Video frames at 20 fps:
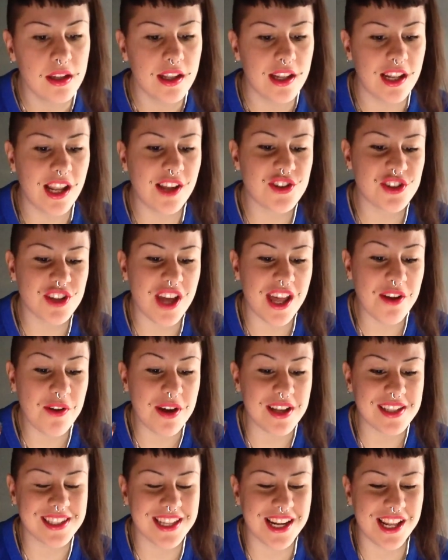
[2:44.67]
lasciare o
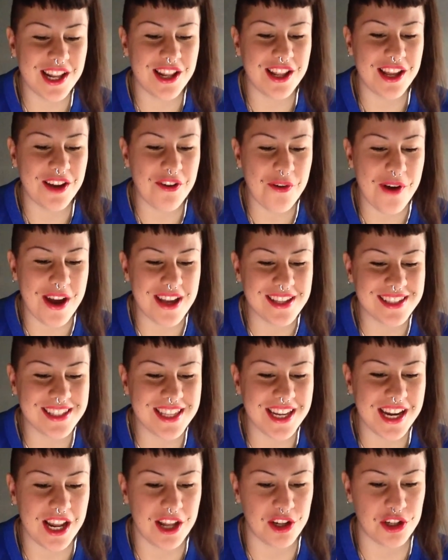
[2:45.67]
essere, o
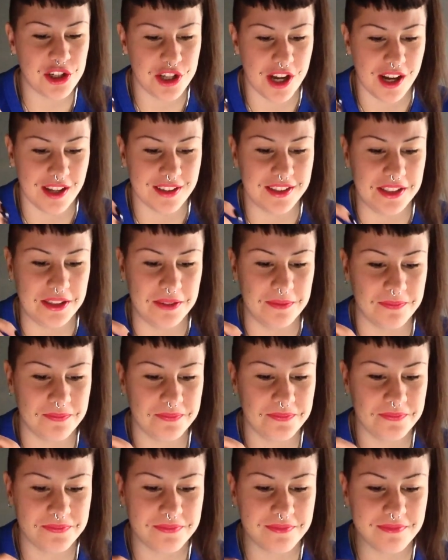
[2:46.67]
essere lasciati
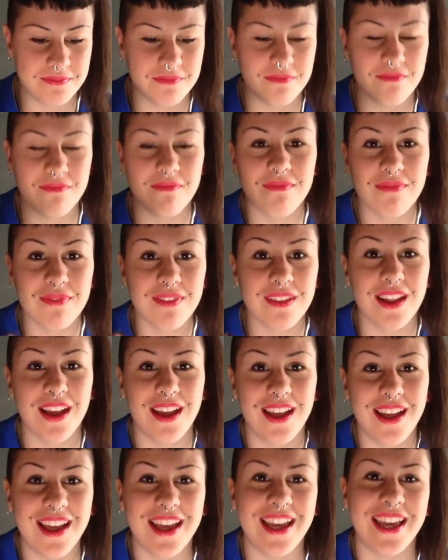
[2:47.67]

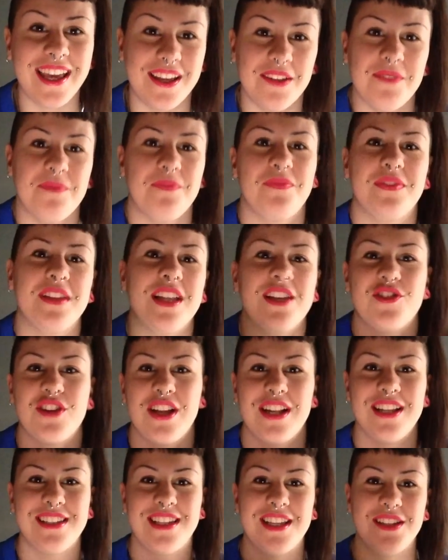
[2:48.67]
e
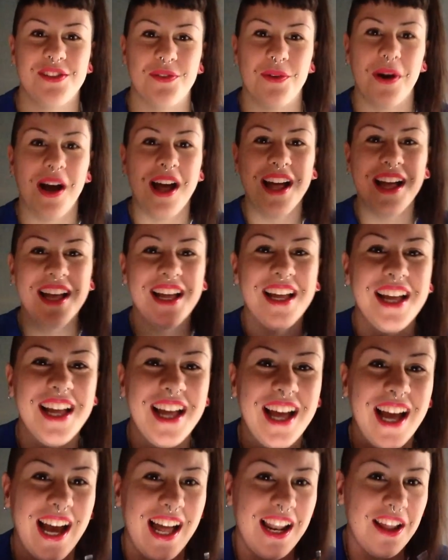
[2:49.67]
cioè nel senso
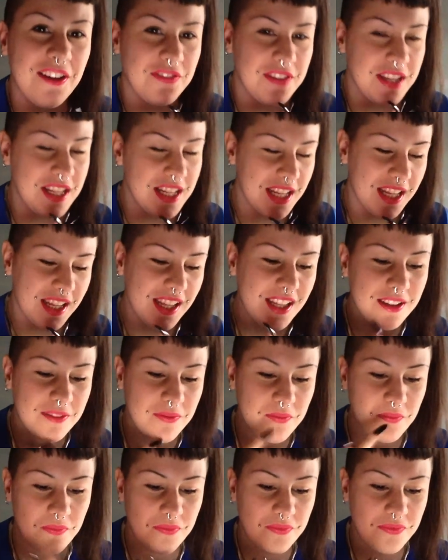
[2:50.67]
alla fine
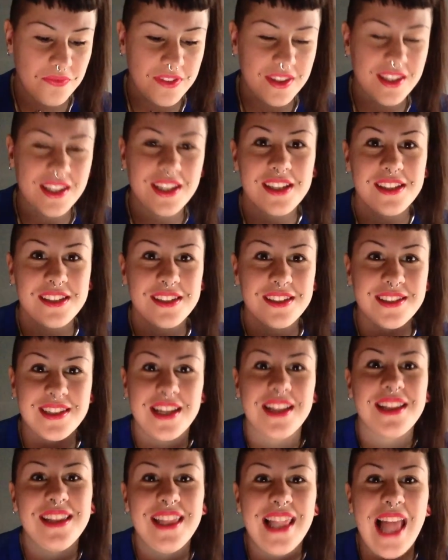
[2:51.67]

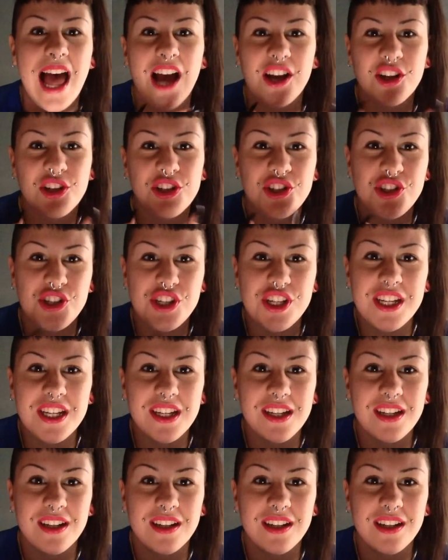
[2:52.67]
se lasci